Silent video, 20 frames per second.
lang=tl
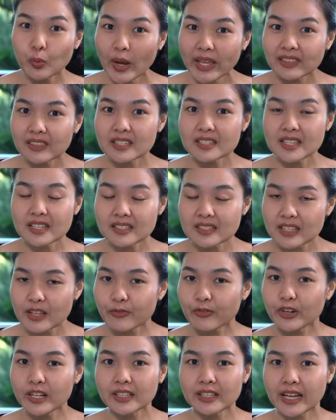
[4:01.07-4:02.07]
26
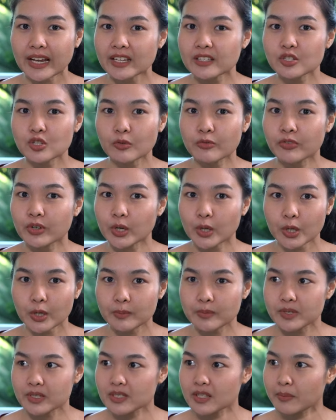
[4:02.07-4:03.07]
different kinds of
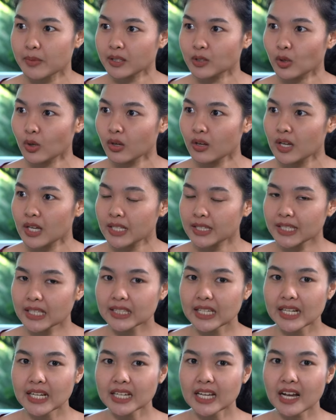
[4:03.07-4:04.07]
herbs, 'di ba, Doc? Na
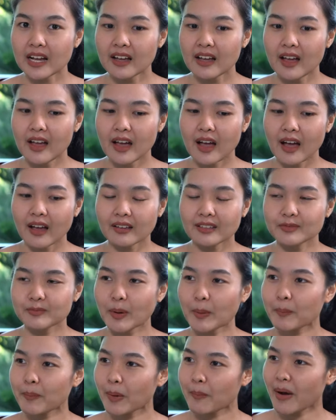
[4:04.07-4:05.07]
talagang
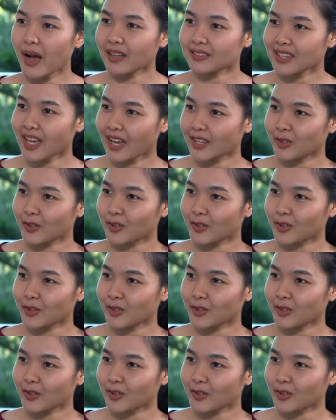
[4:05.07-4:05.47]
pampabata